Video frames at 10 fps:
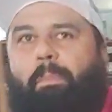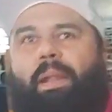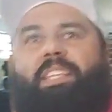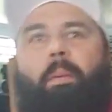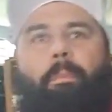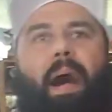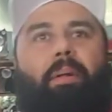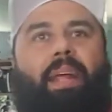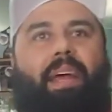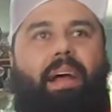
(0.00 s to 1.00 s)
a principal,
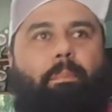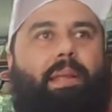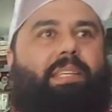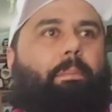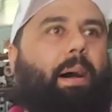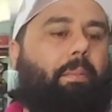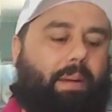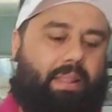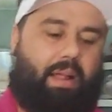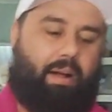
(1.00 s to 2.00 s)
né? A principal,
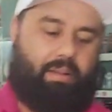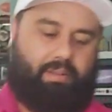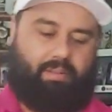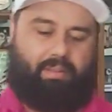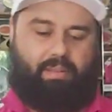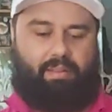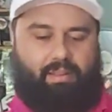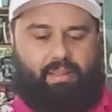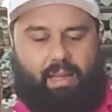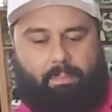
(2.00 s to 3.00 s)
até ó.
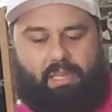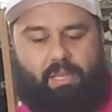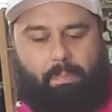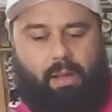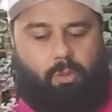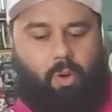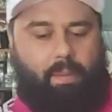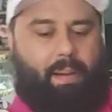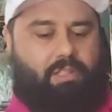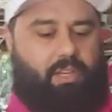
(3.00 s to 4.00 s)
A principal do
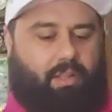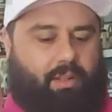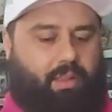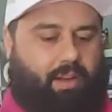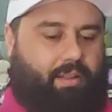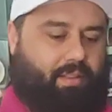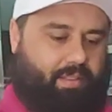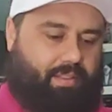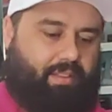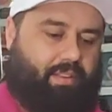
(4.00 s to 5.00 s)
Juan Patino aqui, ó.
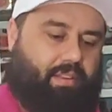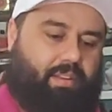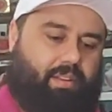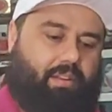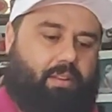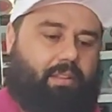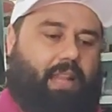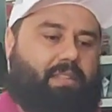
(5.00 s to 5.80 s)
Na